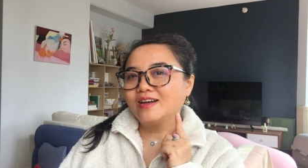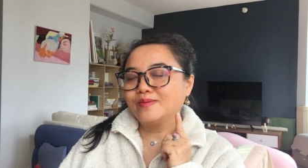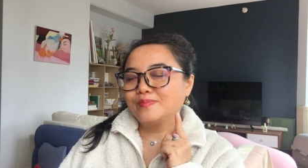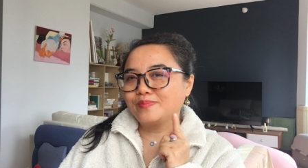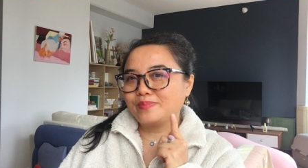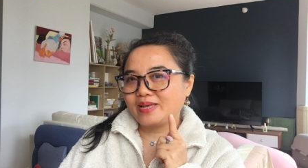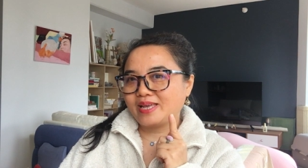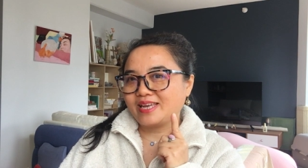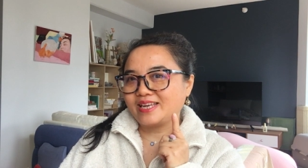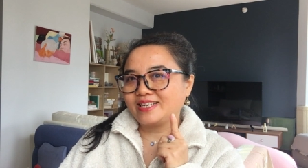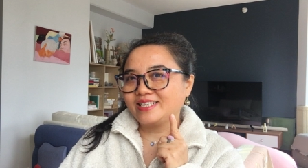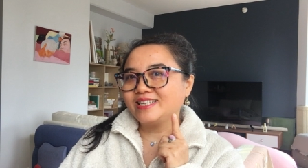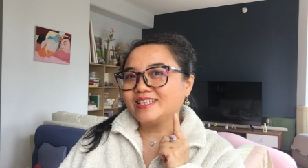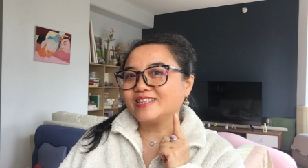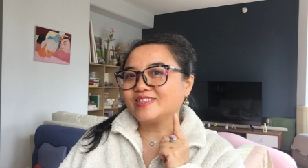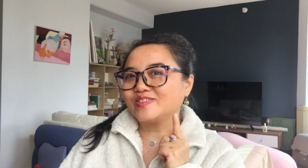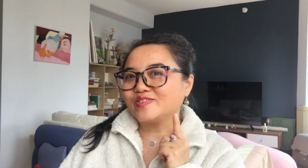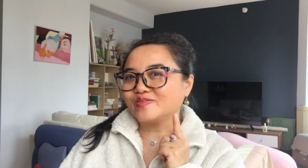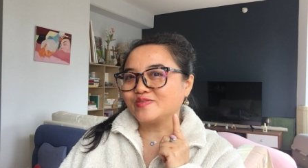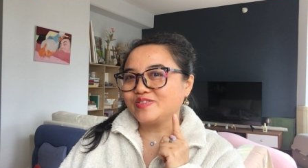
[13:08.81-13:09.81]
每
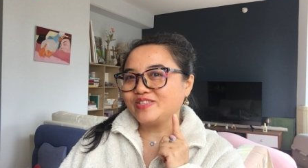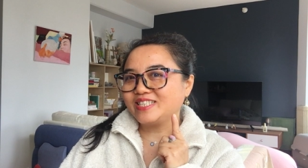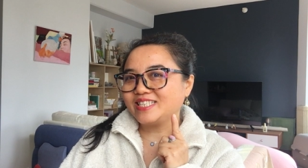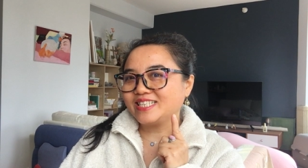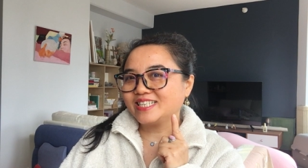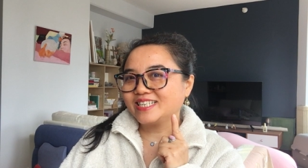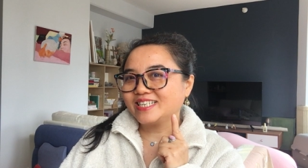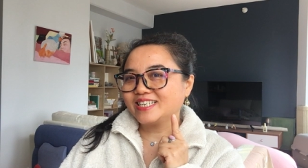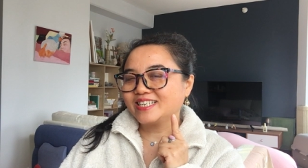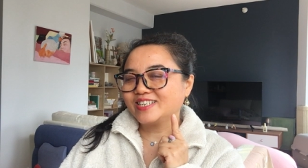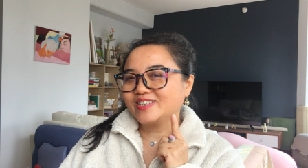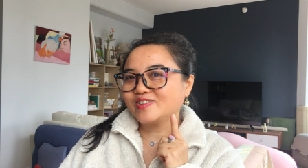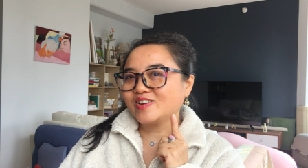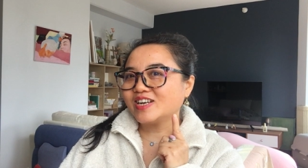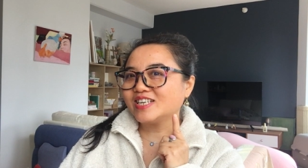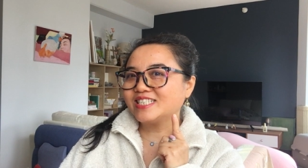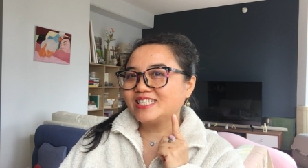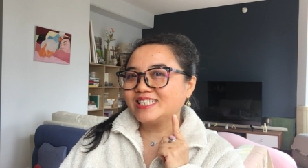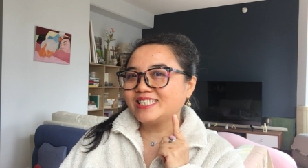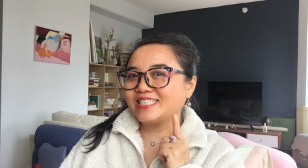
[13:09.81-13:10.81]
日读经，《创世